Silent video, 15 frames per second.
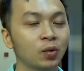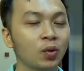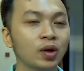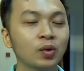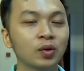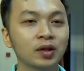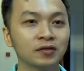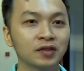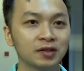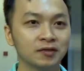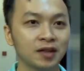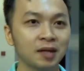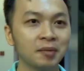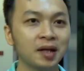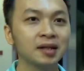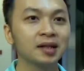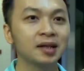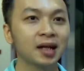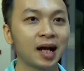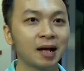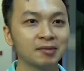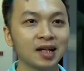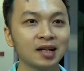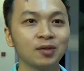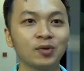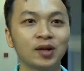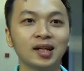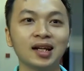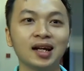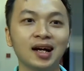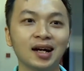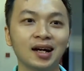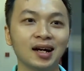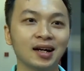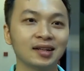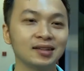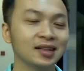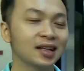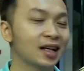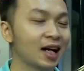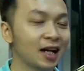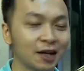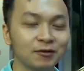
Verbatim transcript: cuối của thần flashback cảm giác lúc ấy là gần như là cả khán